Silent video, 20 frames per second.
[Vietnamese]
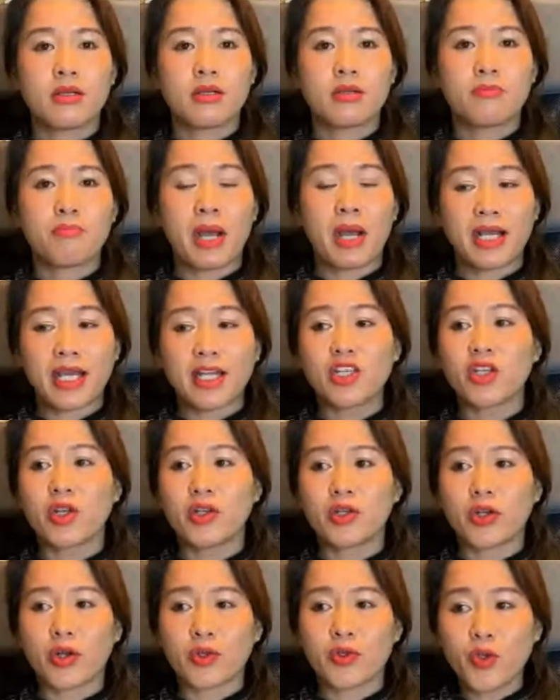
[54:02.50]
bằng cách soi
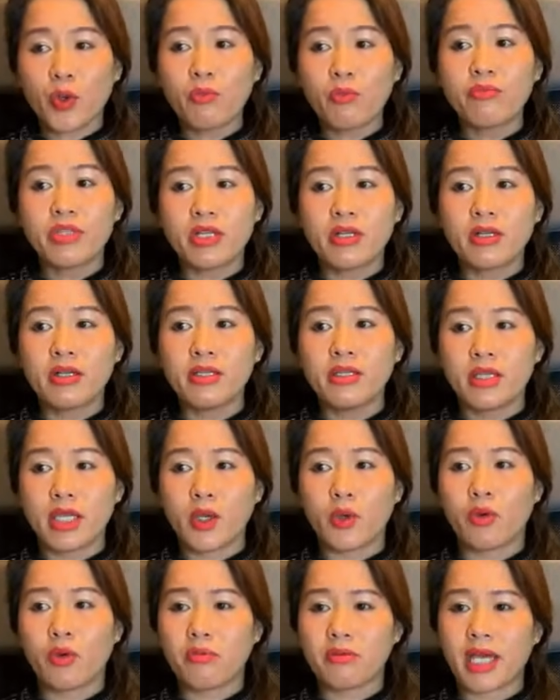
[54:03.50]
rọi chúng dưới nhiều
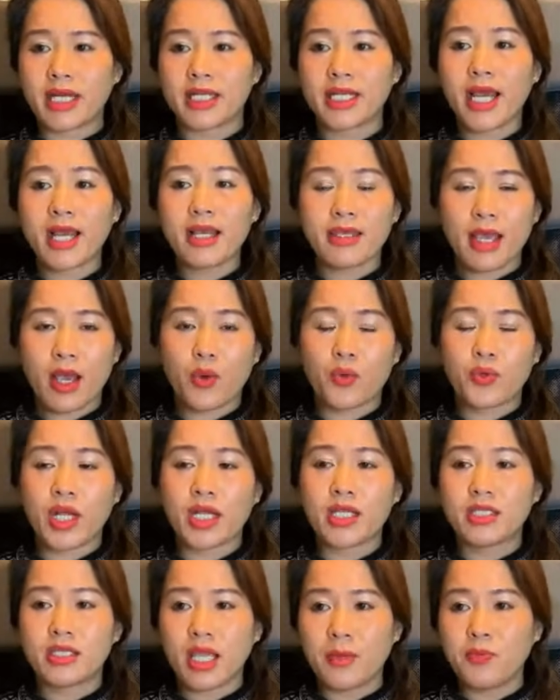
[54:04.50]
góc cạnh khác nhau để
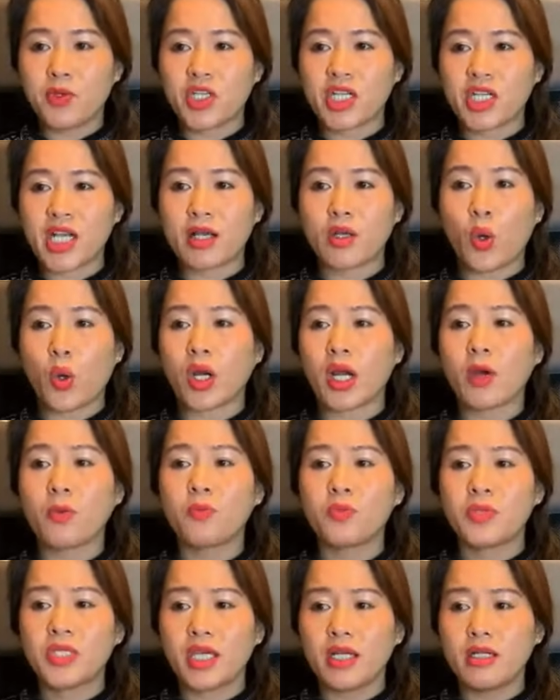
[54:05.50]
tìm ra nguồn gốc
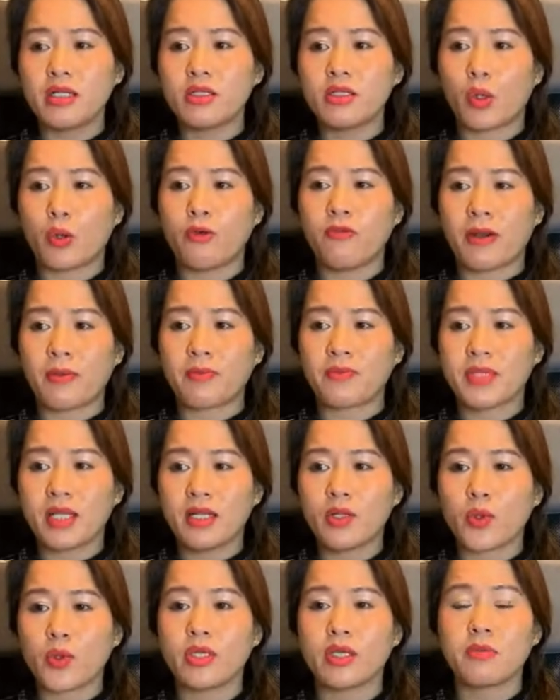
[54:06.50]
chính thủ phạm chính
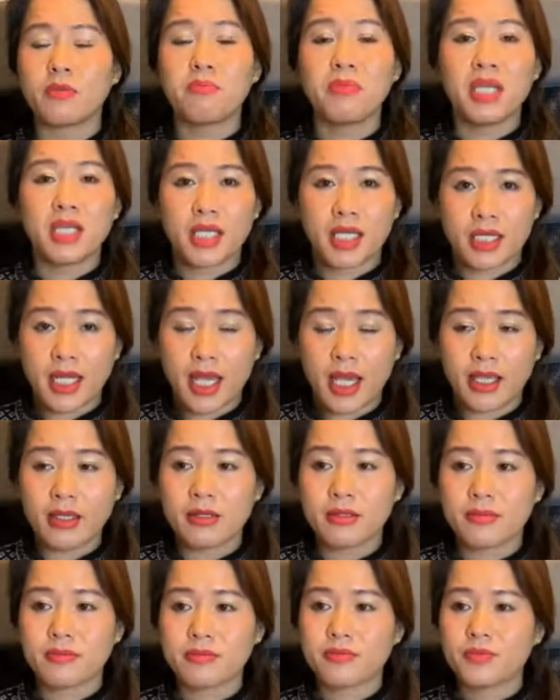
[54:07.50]
của những bi kịch ấy
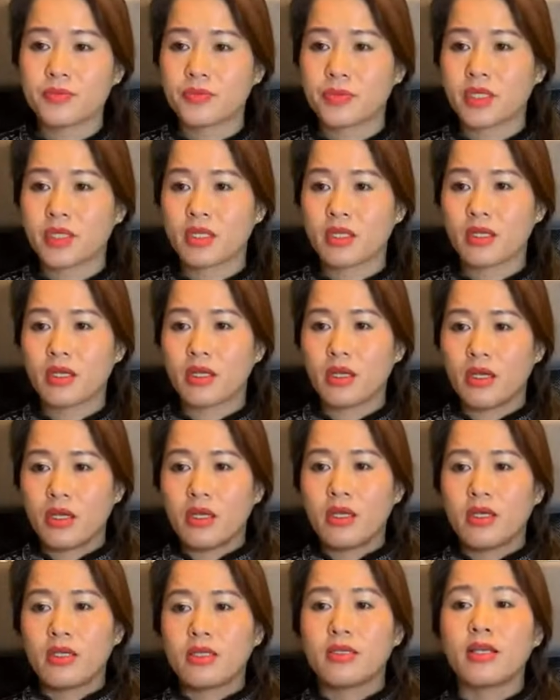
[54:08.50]

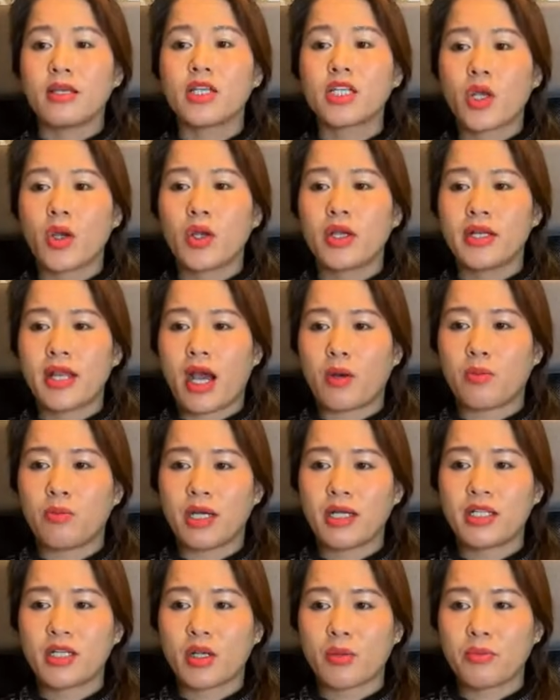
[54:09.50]
những sôi động ở
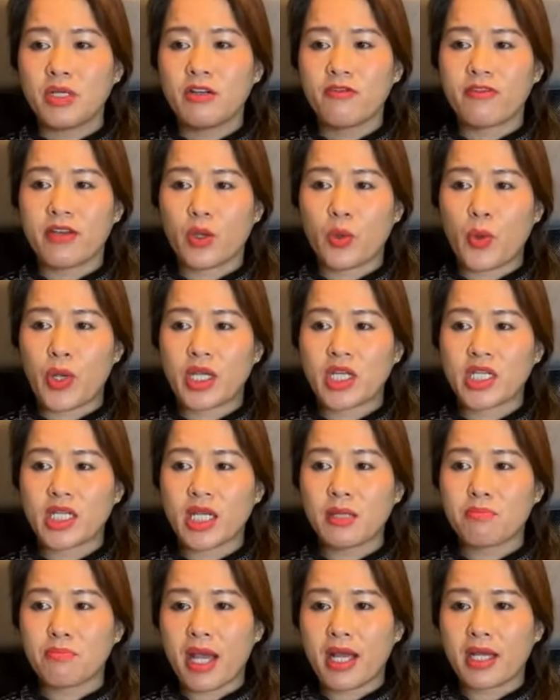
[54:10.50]
trong nước về quyển sách
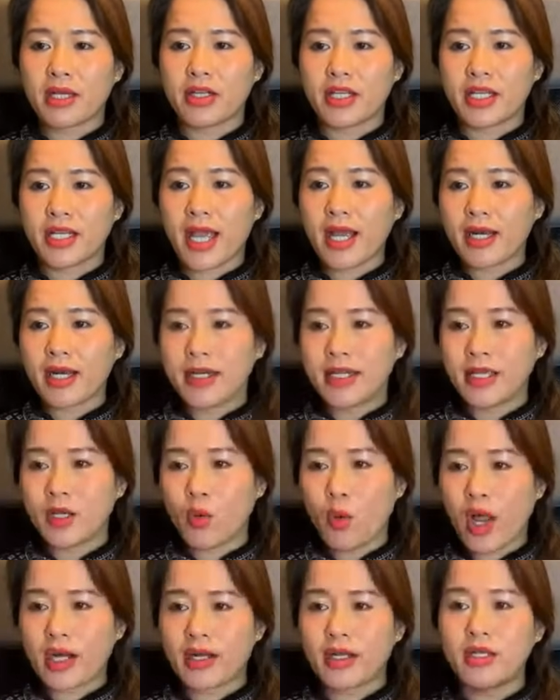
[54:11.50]
ba người khác liên
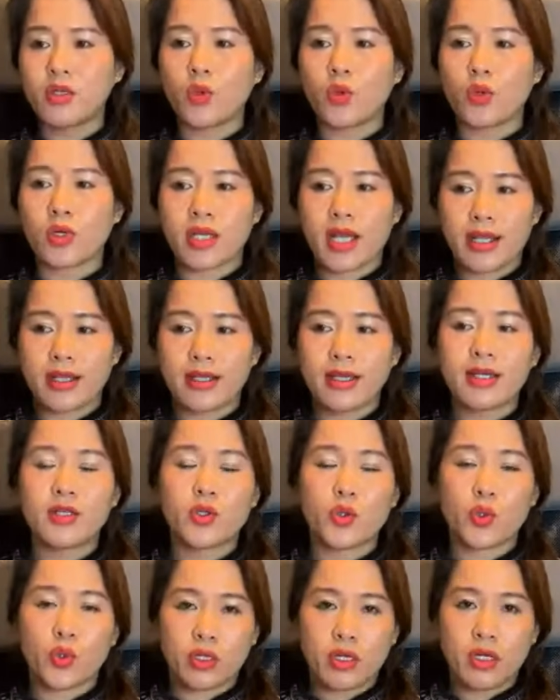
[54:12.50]
quan đến cuộc cải cách
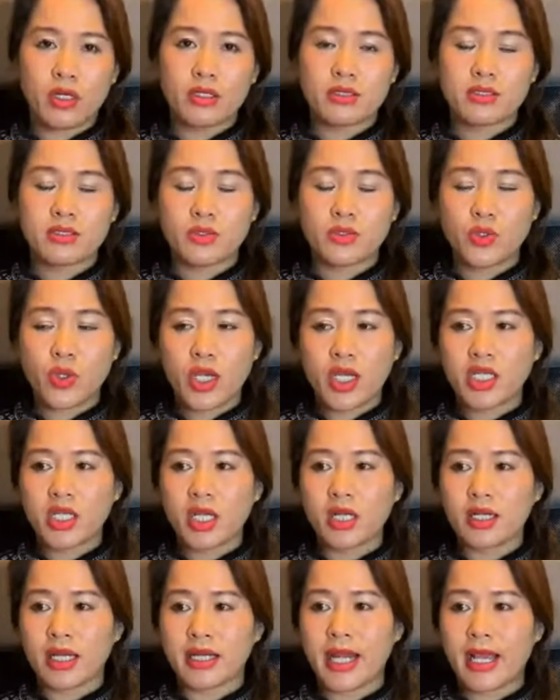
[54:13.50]
ruộng đất tuy
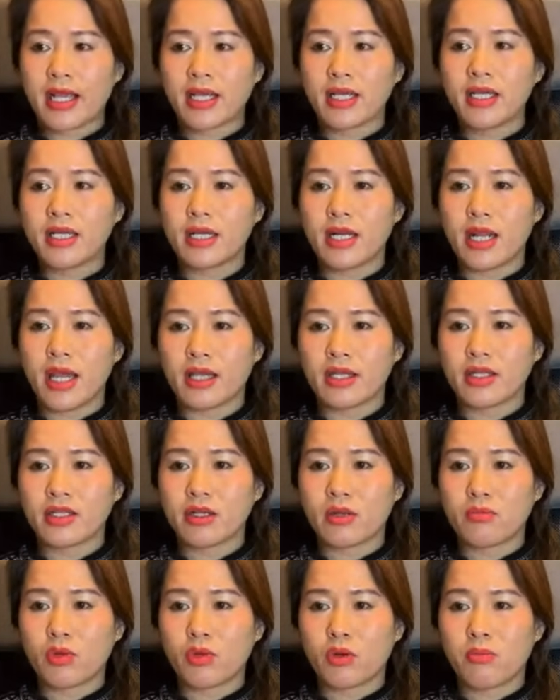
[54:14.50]
rất là đáng khích lệ
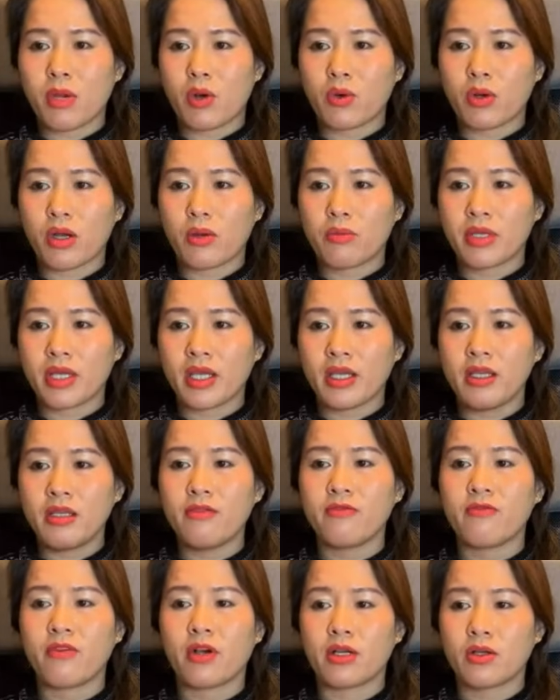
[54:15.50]
trong một bầu không khí
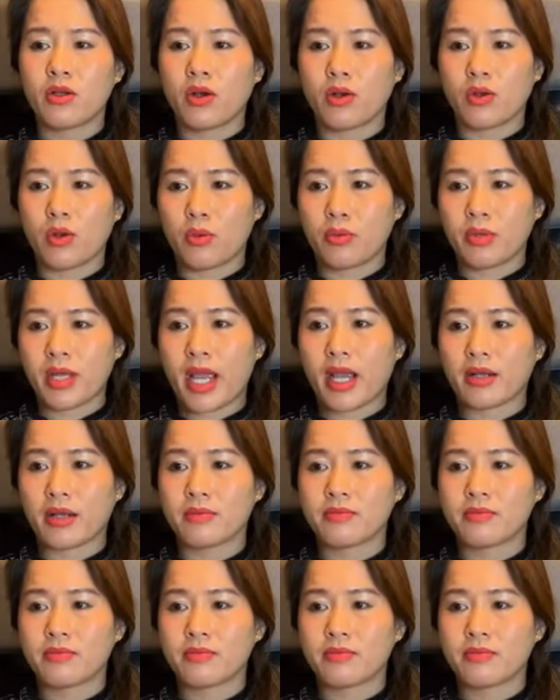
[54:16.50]
vẫn còn ngột ngạt,